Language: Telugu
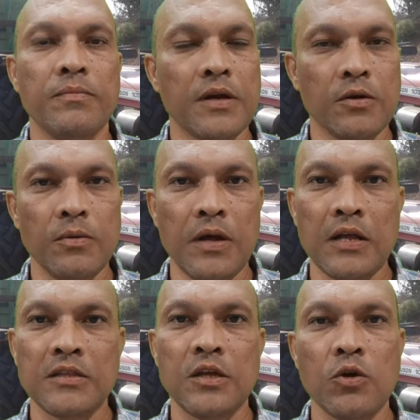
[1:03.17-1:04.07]
మనకు
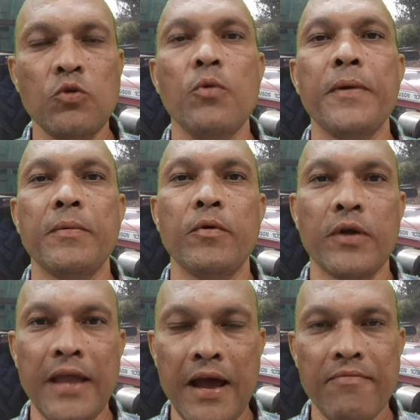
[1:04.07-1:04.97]
తక్కువ పెట్టుబడి
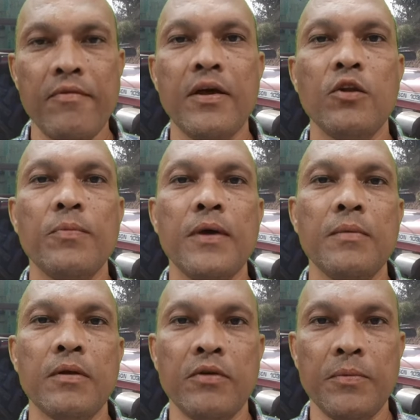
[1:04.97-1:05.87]
ఒక యాభై వేల
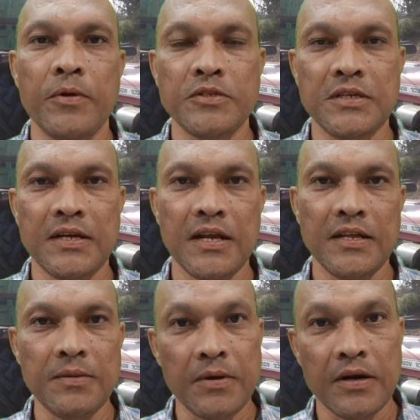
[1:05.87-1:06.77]
రూపాయలు మనం డిపాజిట్
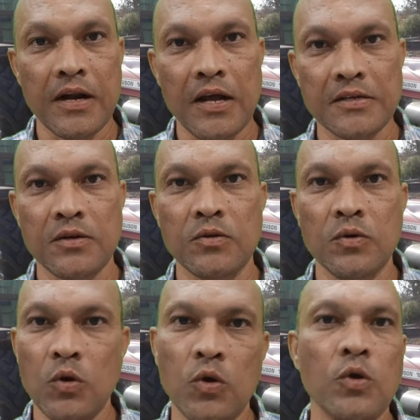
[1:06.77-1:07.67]
కట్టగలిగితే మనకు ట్రాక్టర్
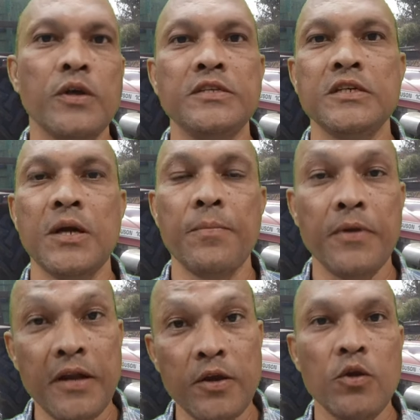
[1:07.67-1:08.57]
లోన్లో ఇచ్చే
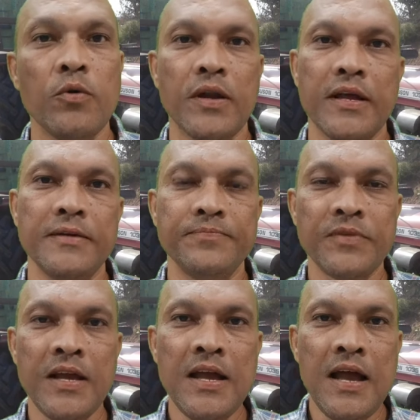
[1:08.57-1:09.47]
కంపెనీలు ఎన్నో ఉన్నాయి
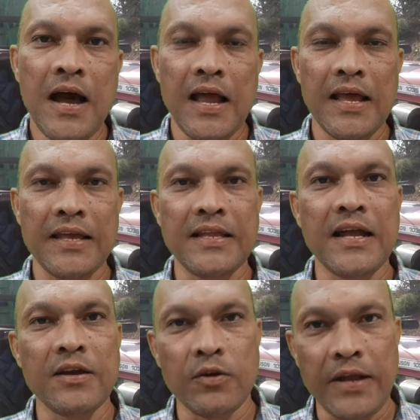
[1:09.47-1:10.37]
అలాగే
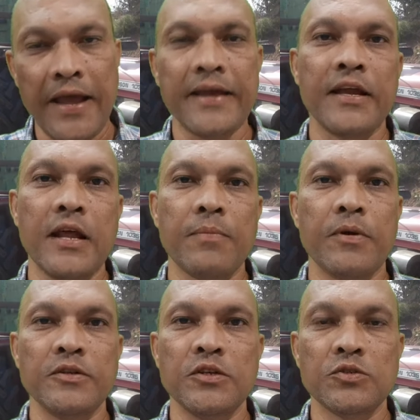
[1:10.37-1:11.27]
దానికి ఒక ట్యాంకర్
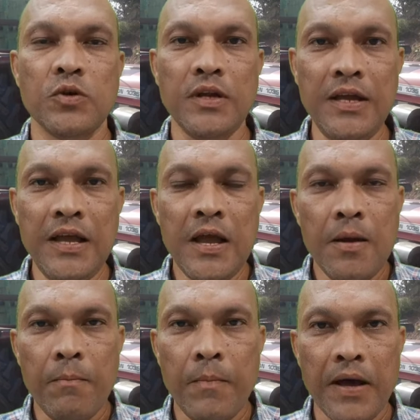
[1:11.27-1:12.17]
ఏర్పాటు చేసుకొని
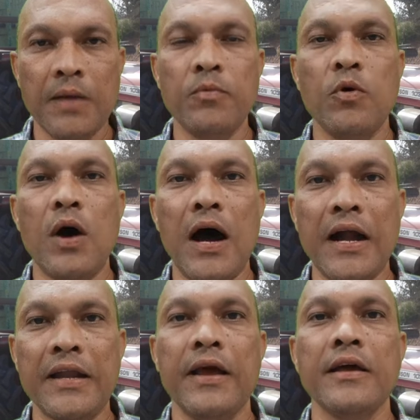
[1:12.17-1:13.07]
మనము ఆ
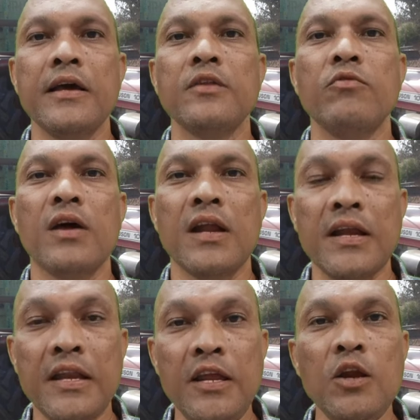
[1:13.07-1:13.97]
ట్యాంకర్ ద్వారా
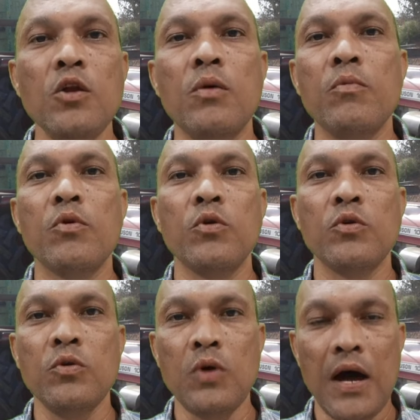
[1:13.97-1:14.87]
నీళ్లు
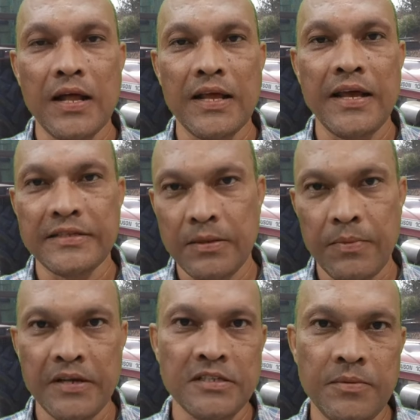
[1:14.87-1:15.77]
అమ్ముకుంటూ ఆదాయాన్ని
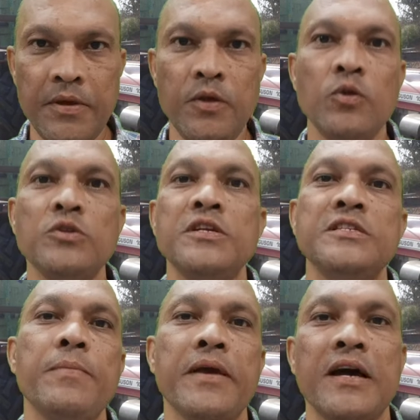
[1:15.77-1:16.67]
సంపాదించడమే ఈరోజు నేను
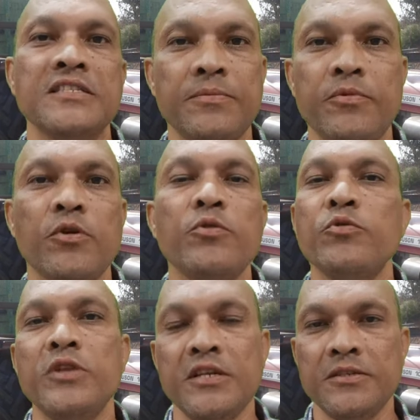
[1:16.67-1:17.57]
చెప్పే కాన్సెప్ట్ యొక్క
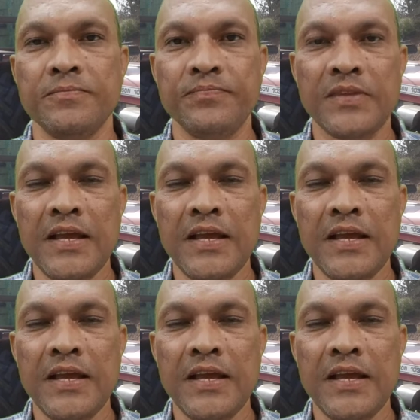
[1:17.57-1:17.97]
ఉద్దేశం